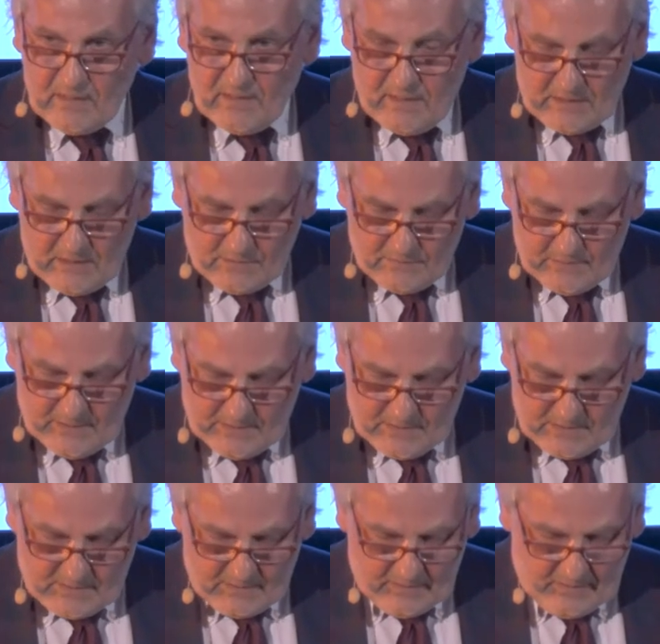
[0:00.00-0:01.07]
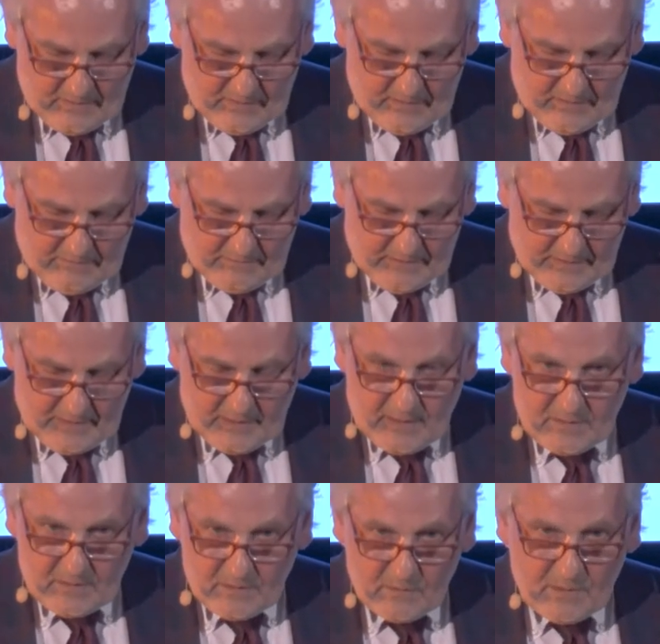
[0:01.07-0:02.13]
Kleinen, ist vernetzt wie kein
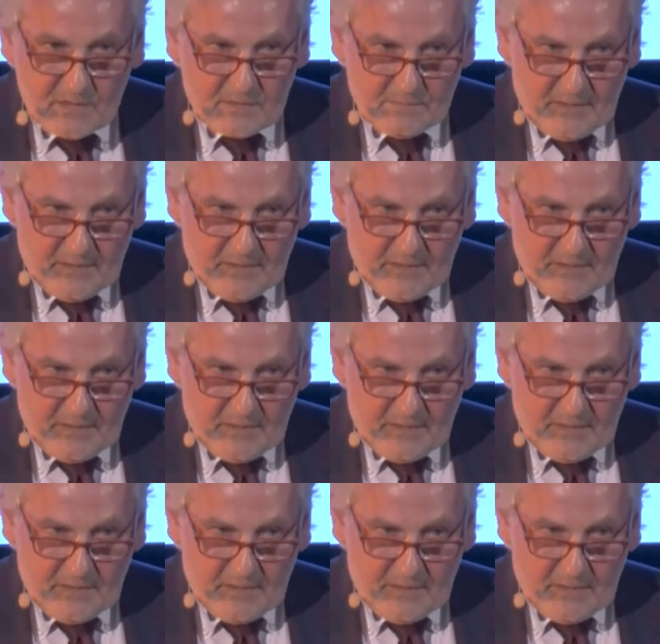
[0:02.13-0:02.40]
anderer und er ist